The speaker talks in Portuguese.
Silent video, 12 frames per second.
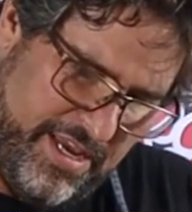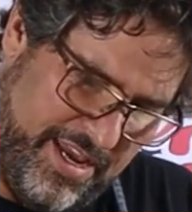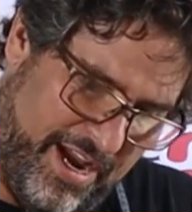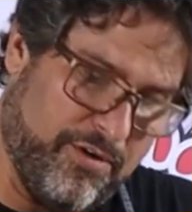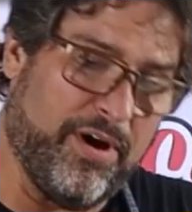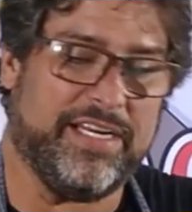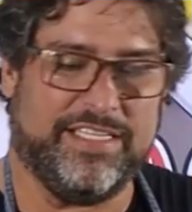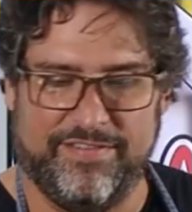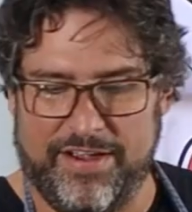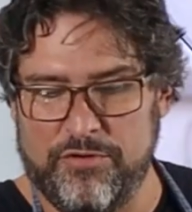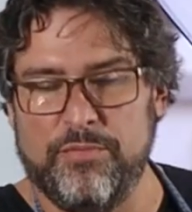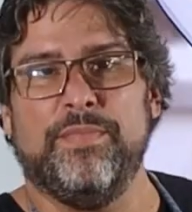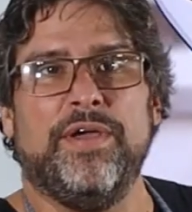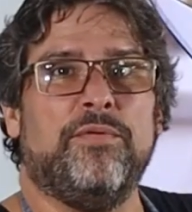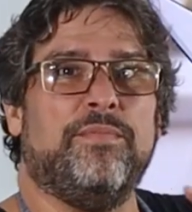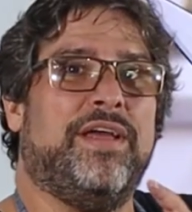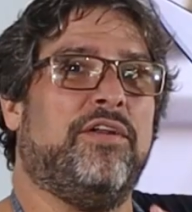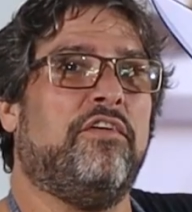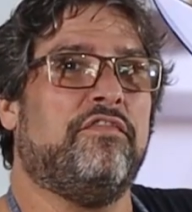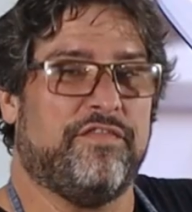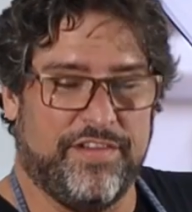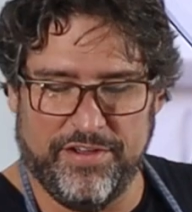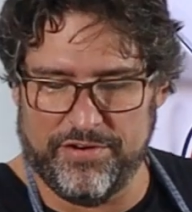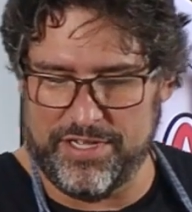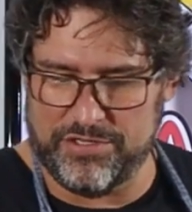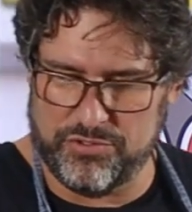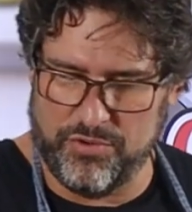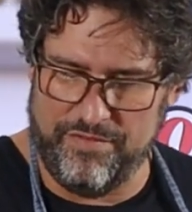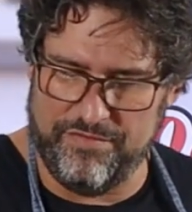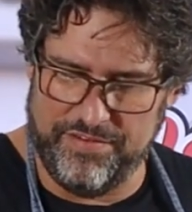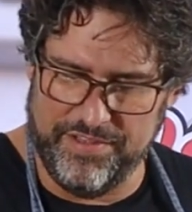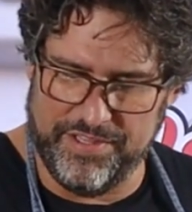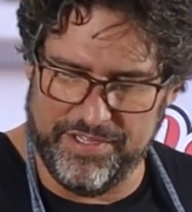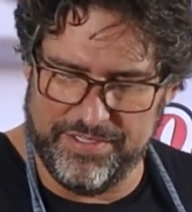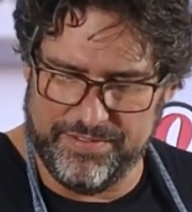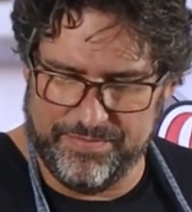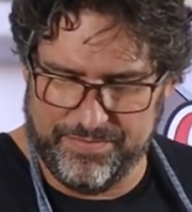E agora você vai comer o melhor fígado da sua vida.